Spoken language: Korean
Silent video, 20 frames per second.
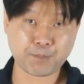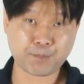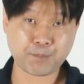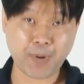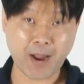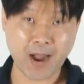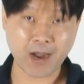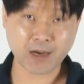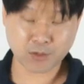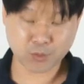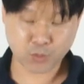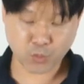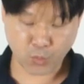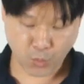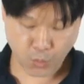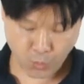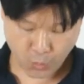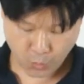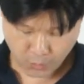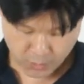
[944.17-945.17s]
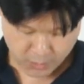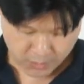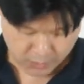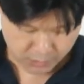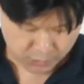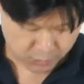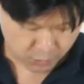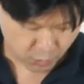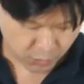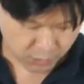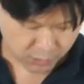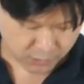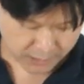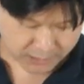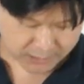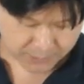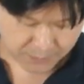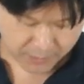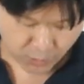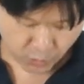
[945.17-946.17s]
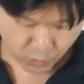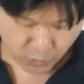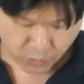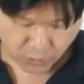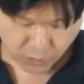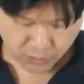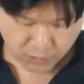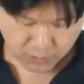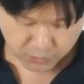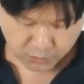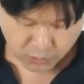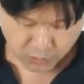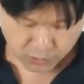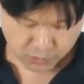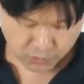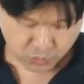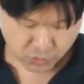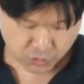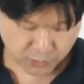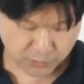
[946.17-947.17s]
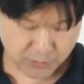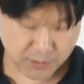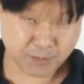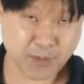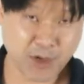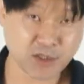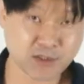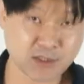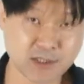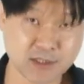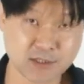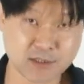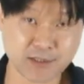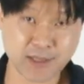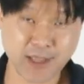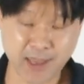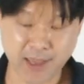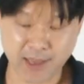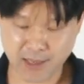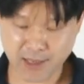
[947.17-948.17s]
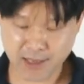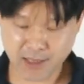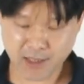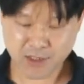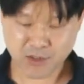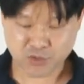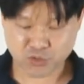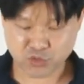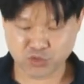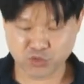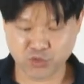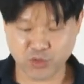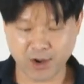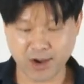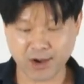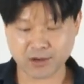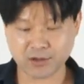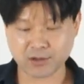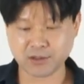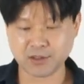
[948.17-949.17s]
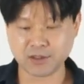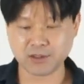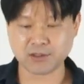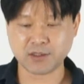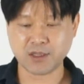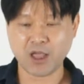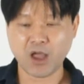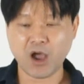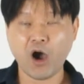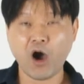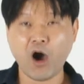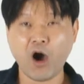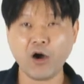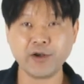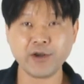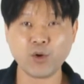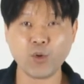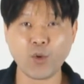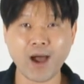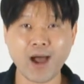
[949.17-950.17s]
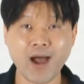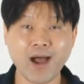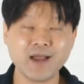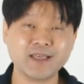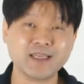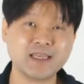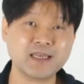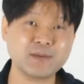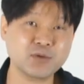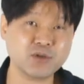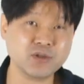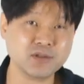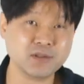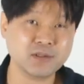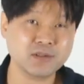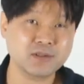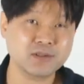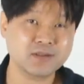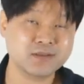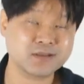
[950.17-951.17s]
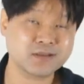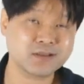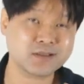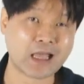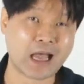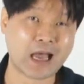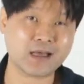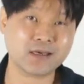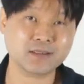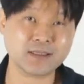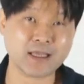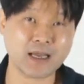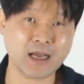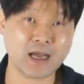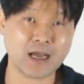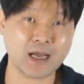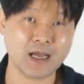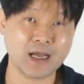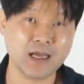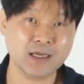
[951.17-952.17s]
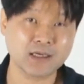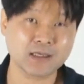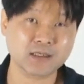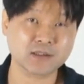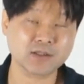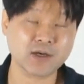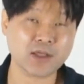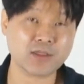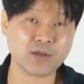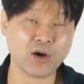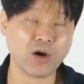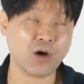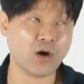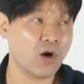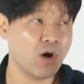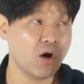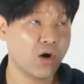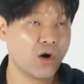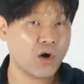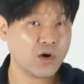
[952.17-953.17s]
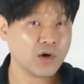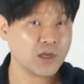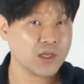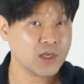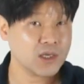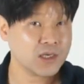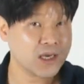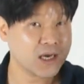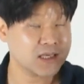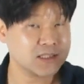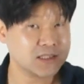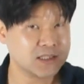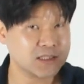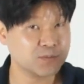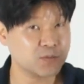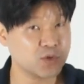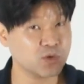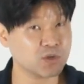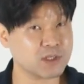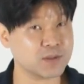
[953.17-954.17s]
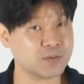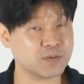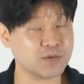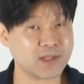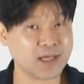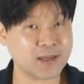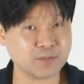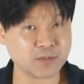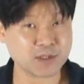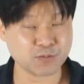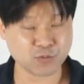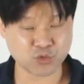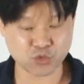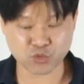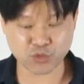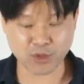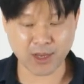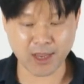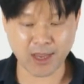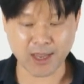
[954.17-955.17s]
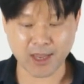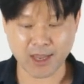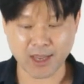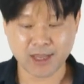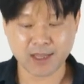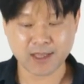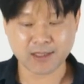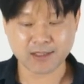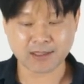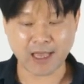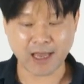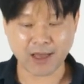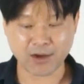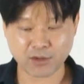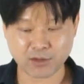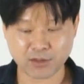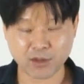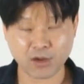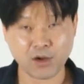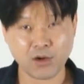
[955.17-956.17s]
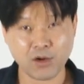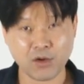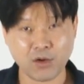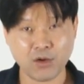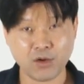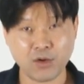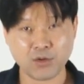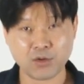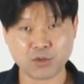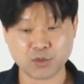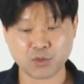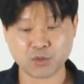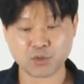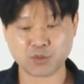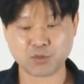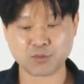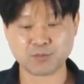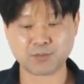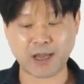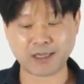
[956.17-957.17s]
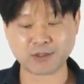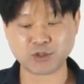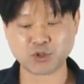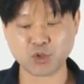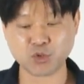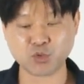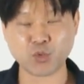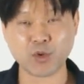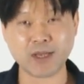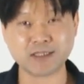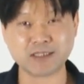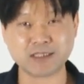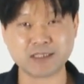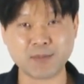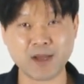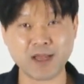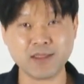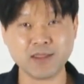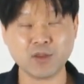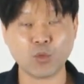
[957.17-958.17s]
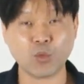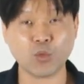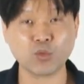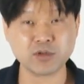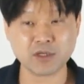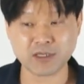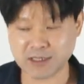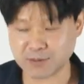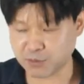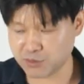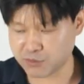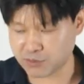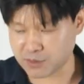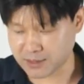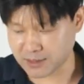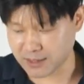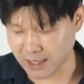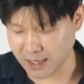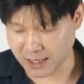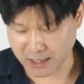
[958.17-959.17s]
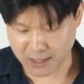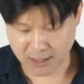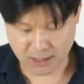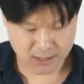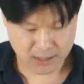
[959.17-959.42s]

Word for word: 받고 여기까지 받고 여기서부터는 주름이 펴지는데 중요한 거는 허리와 힙은 다르다. 그래서 허리가 26, 힙은 36에 나눠서 맞춰줘야지만 옷을 입을 수 있다.